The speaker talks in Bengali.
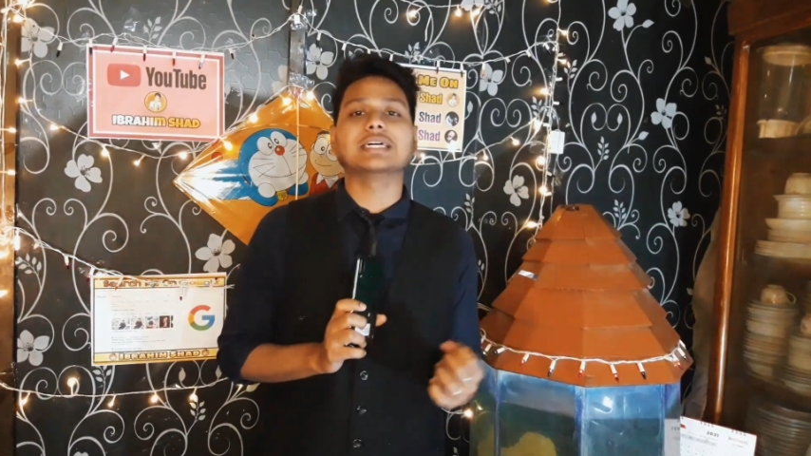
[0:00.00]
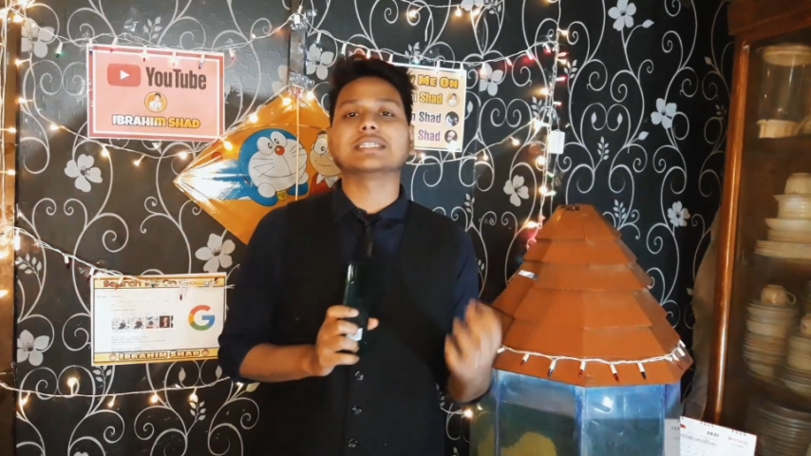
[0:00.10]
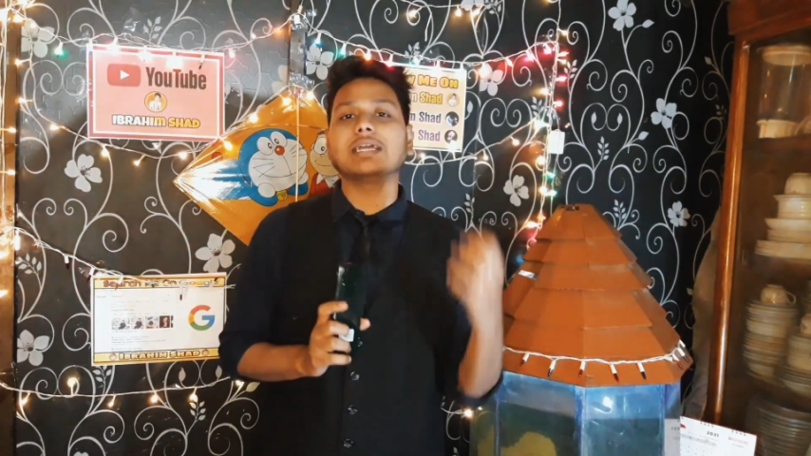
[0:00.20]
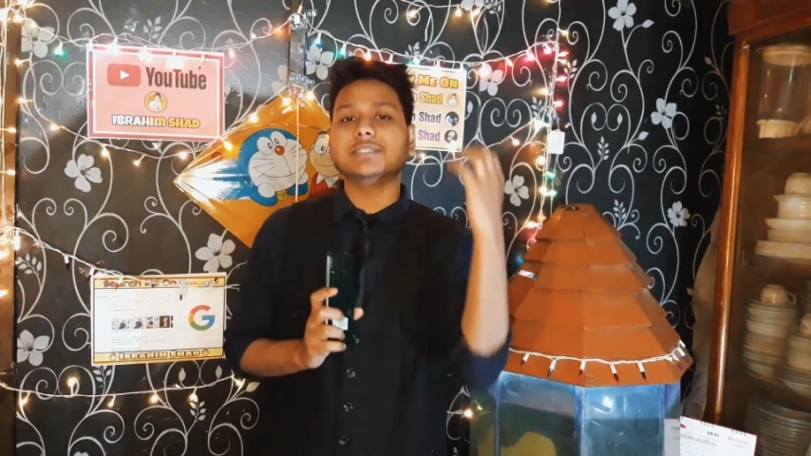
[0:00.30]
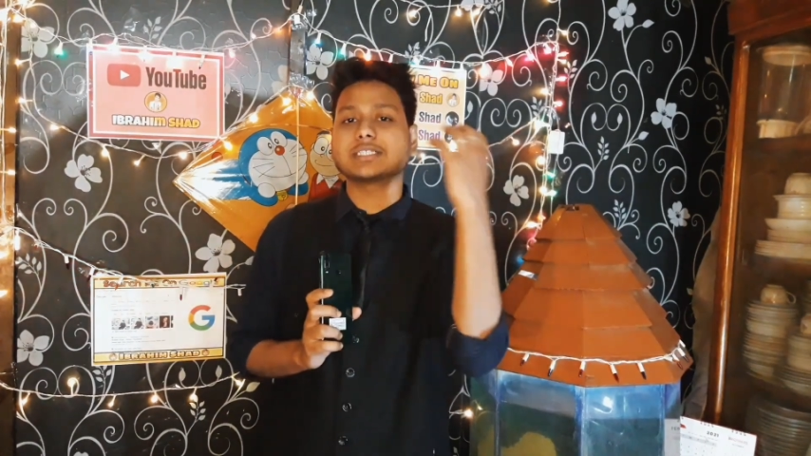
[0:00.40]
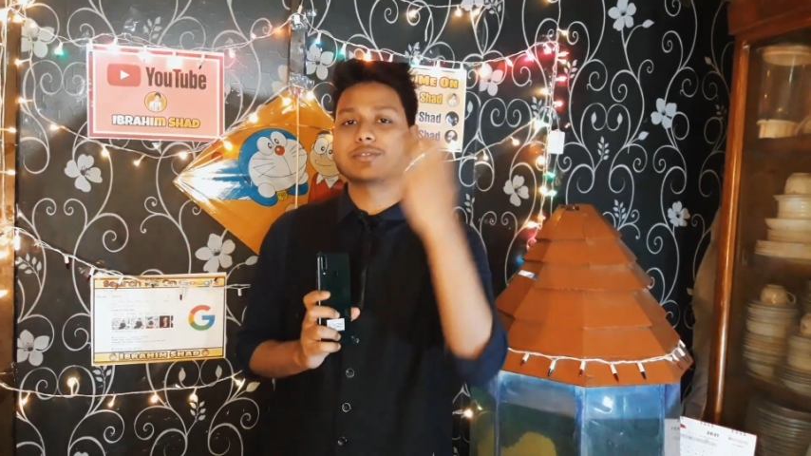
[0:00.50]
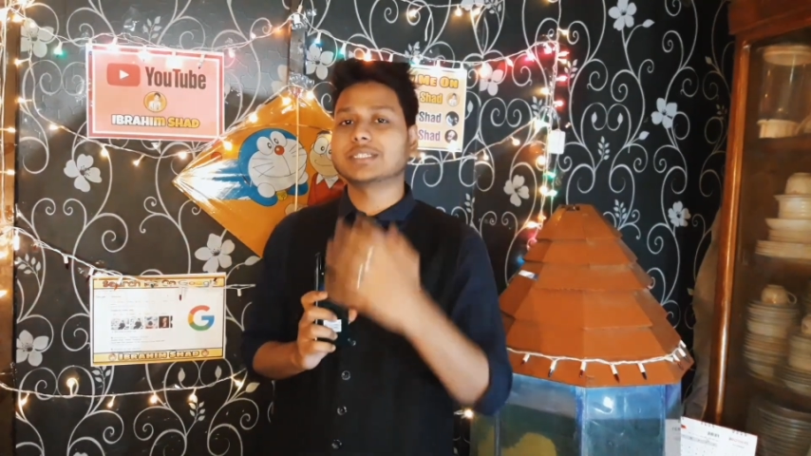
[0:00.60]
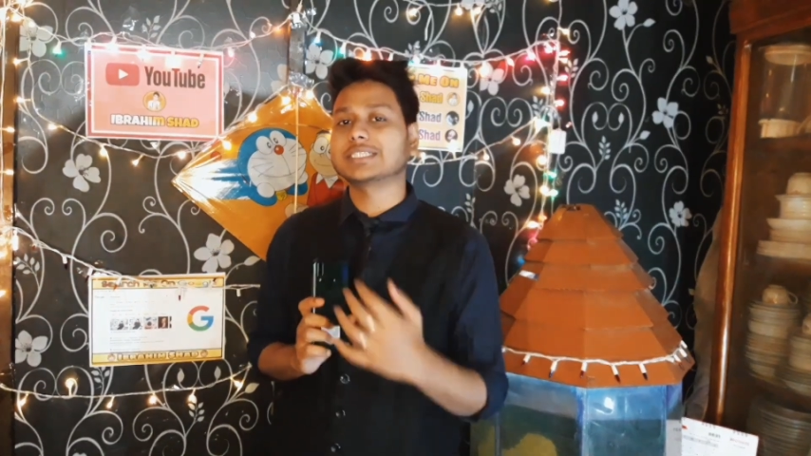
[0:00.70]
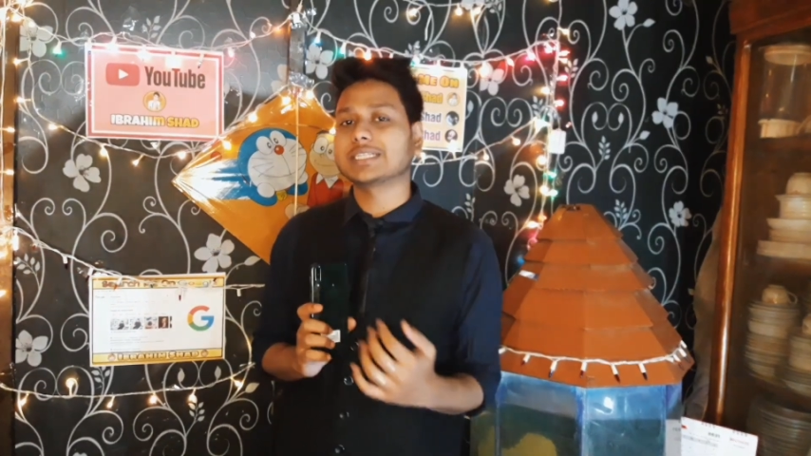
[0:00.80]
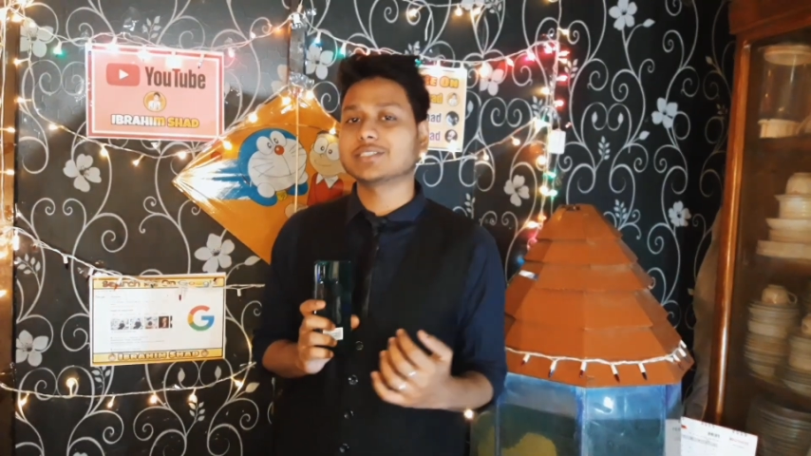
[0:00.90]
আসিনি আমি জাস্ট
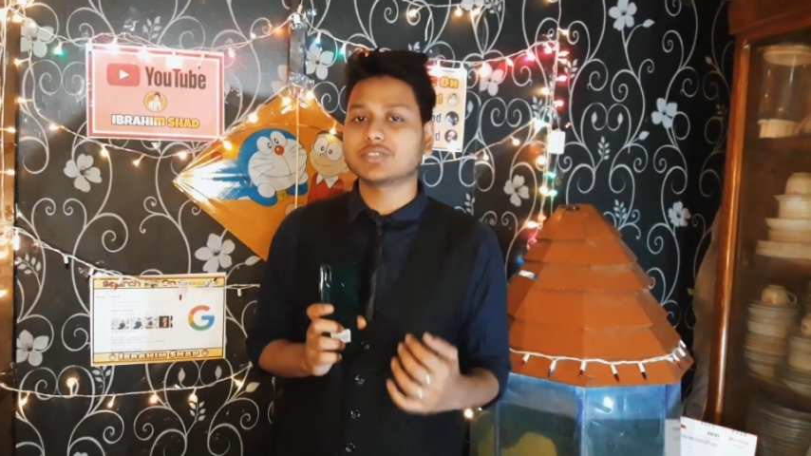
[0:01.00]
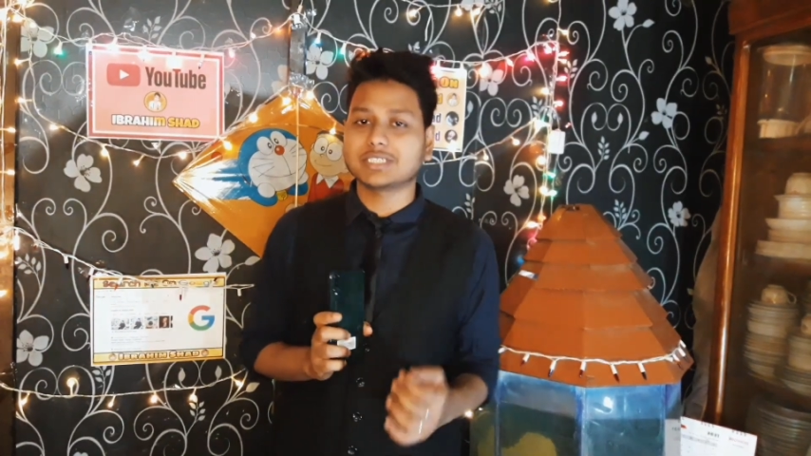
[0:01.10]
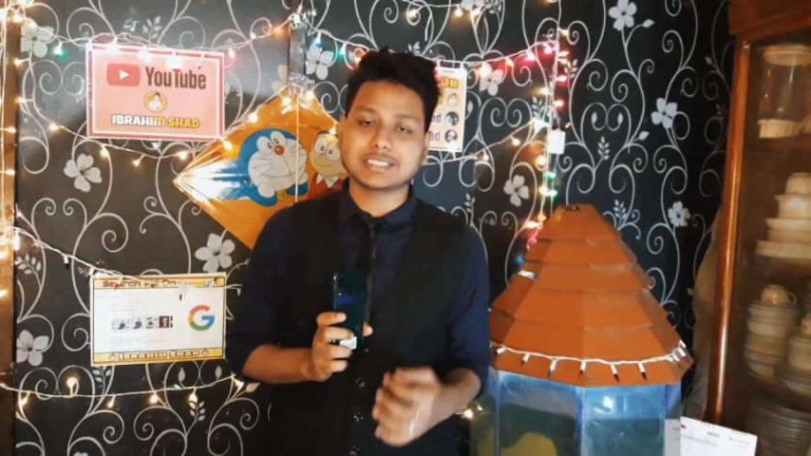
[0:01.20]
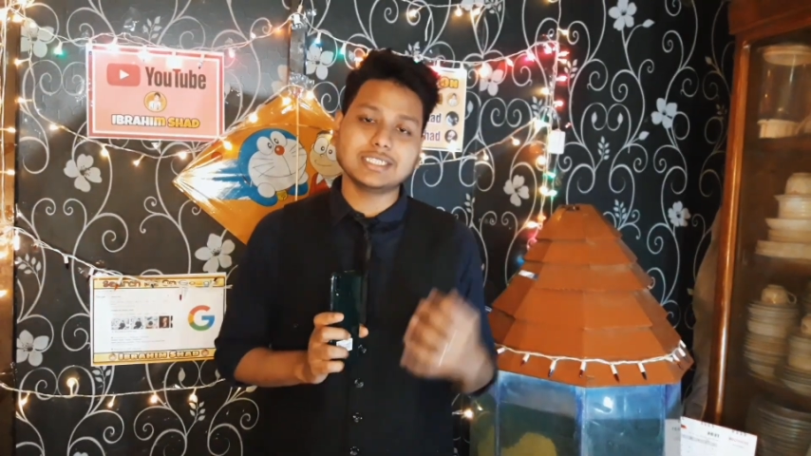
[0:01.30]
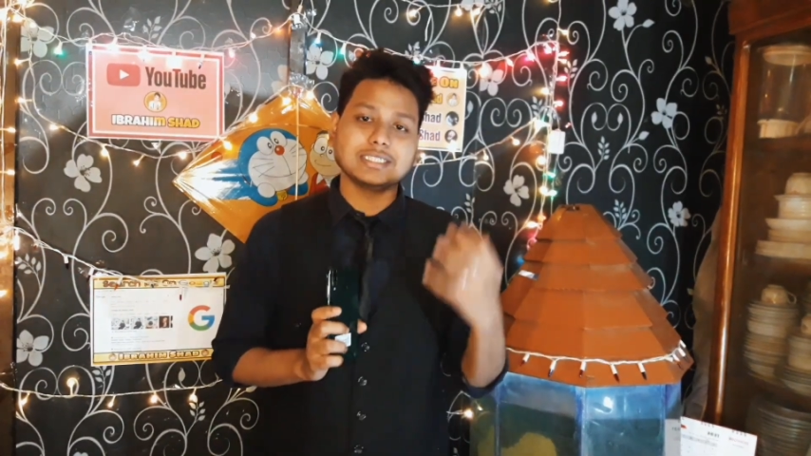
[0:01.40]
তোমাদের সাজেস্ট করতে আসছি